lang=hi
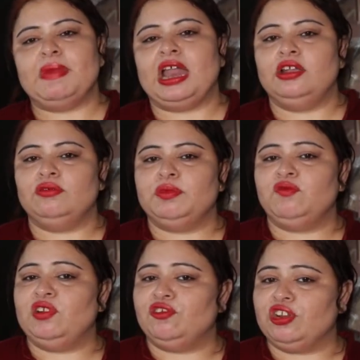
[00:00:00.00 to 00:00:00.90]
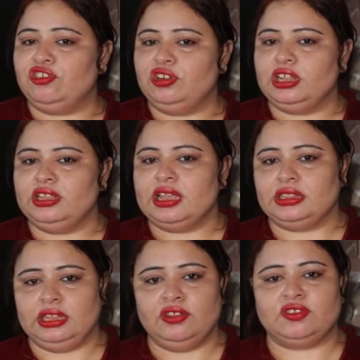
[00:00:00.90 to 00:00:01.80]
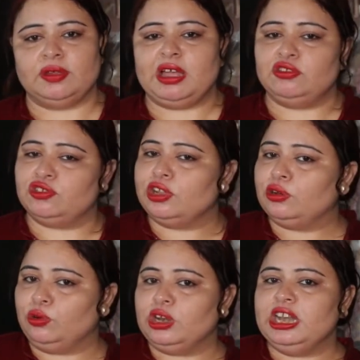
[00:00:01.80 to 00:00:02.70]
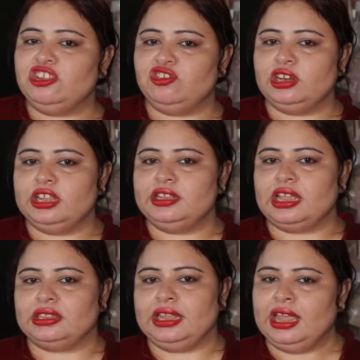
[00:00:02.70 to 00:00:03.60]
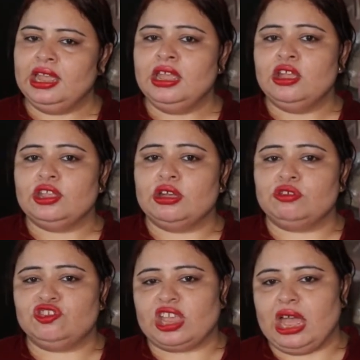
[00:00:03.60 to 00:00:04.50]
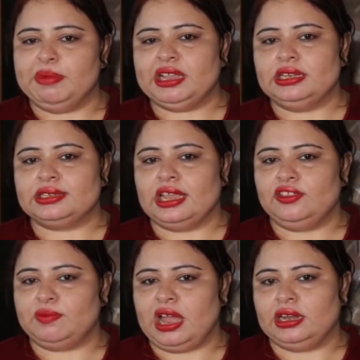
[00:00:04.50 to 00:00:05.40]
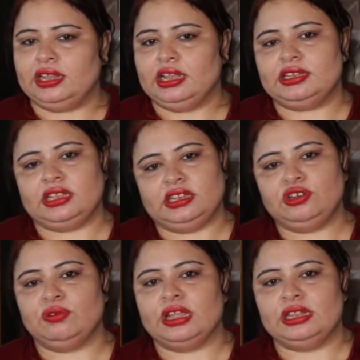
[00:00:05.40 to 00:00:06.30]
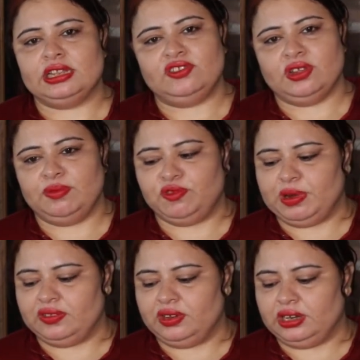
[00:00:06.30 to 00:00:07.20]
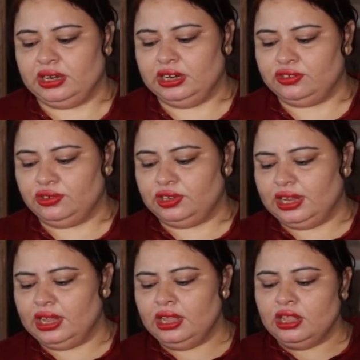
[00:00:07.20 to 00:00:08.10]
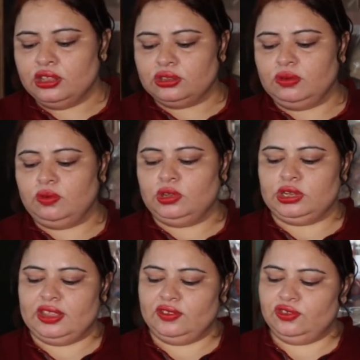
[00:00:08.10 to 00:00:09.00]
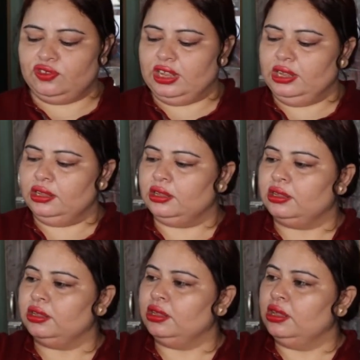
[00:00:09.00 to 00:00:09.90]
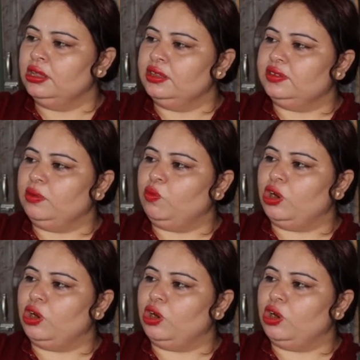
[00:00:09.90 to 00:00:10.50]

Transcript: पहले उन पर फिल्ट्रेशन की जाती है उसके बाद उसकी क्लोरिनेशन की जाती है या कुछ कैम केमिकल्स का इस्तेमाल किया जाता है टू किल द जर्म्स प्रेजेंट इन इट सो ठीक है तो वो यज यू सी सम